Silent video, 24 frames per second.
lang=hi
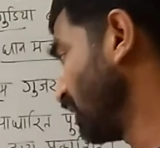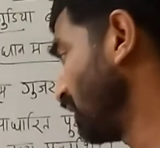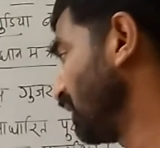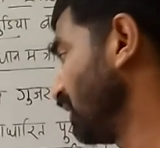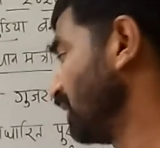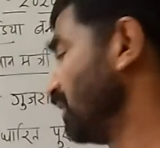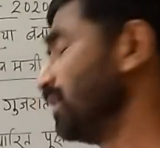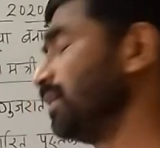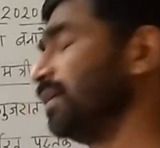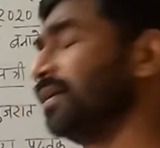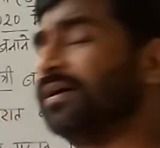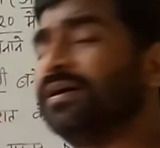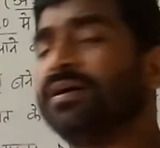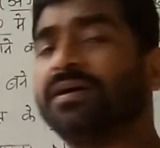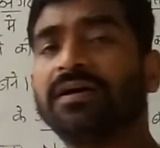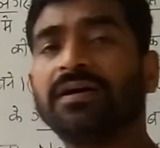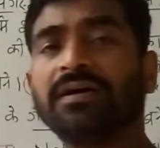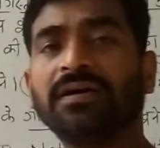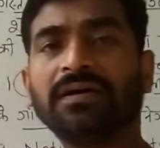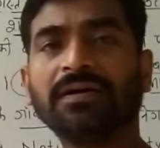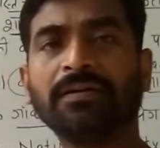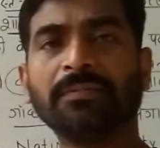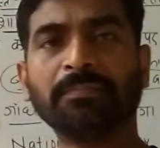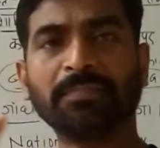का
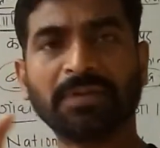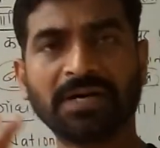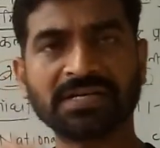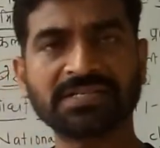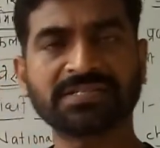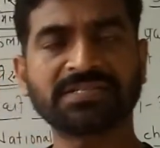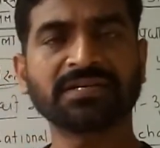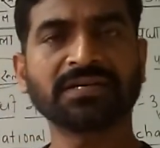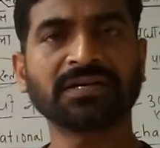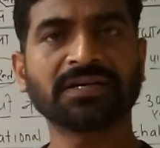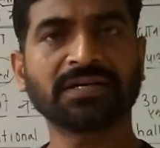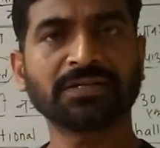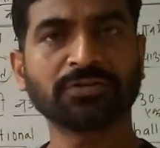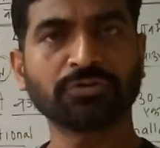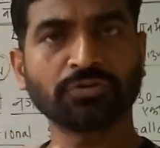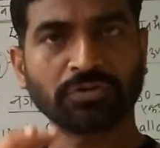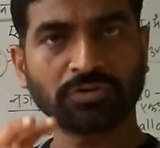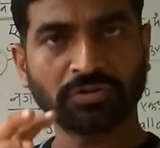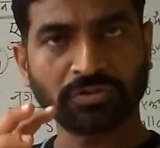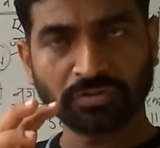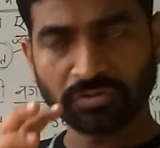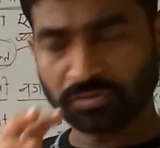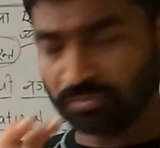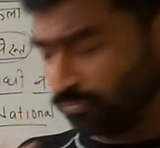महासंघ का जो
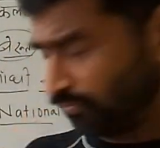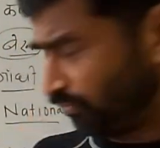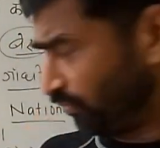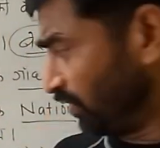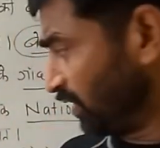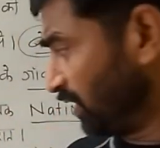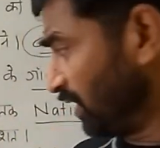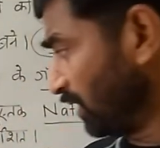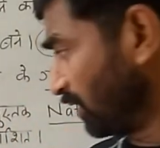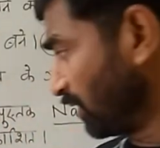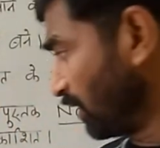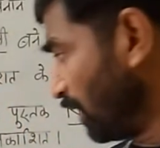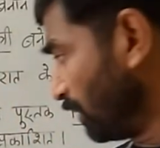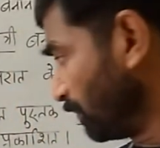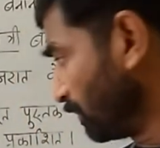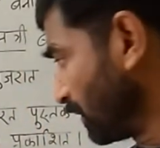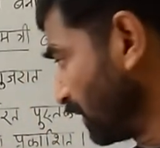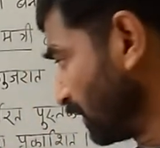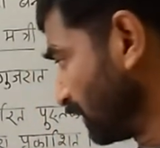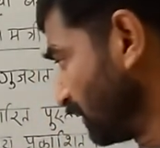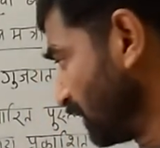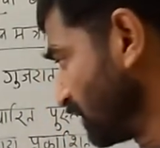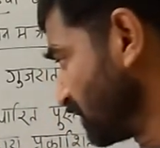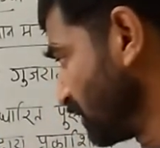फीडे काम
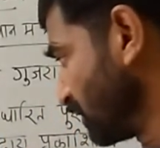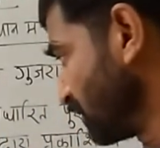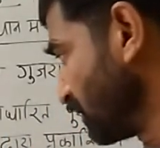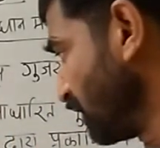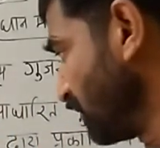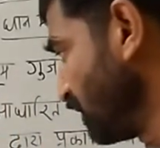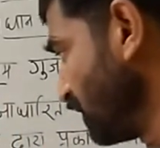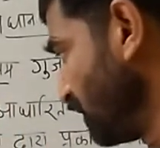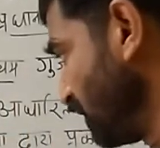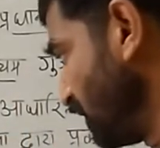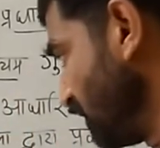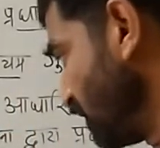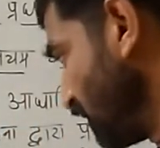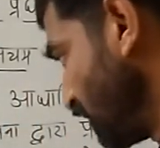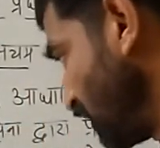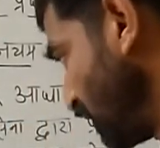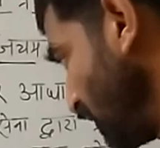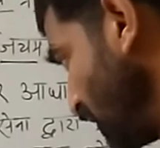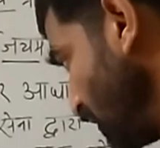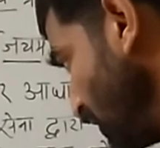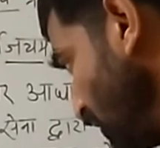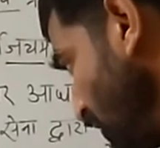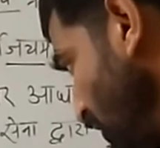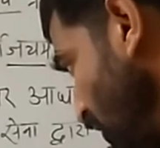करता है शतरंज
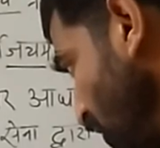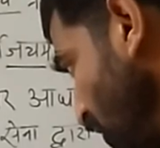इनके